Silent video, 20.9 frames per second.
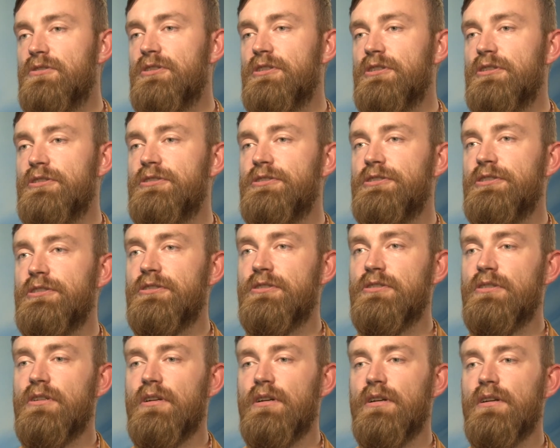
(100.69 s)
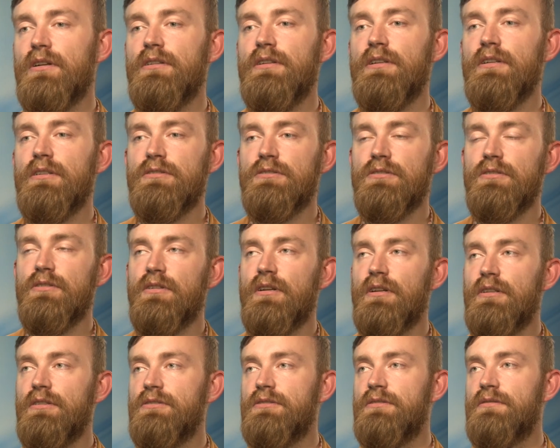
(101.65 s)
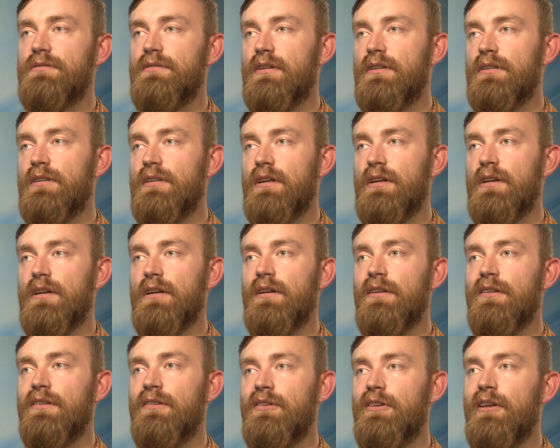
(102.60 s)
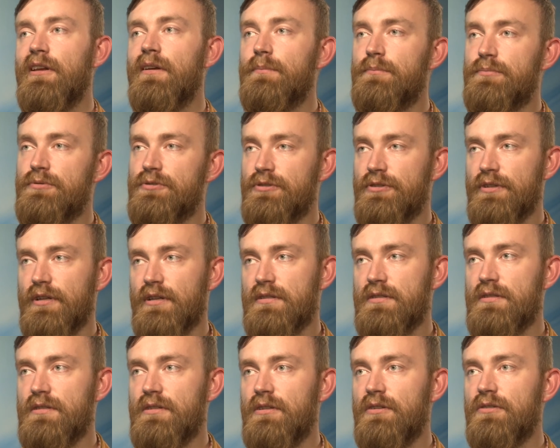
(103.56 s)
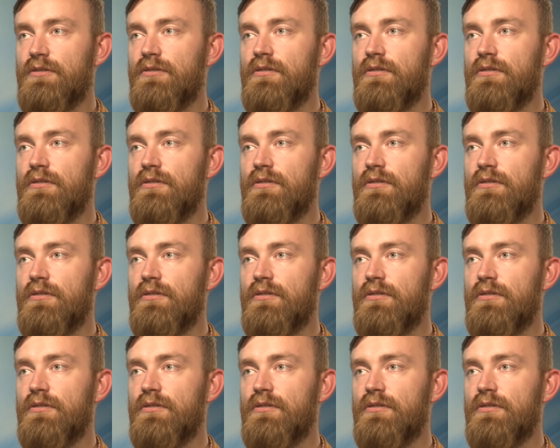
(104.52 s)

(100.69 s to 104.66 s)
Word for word: że ścieżka jest zlokalizowana nie przy jezdni,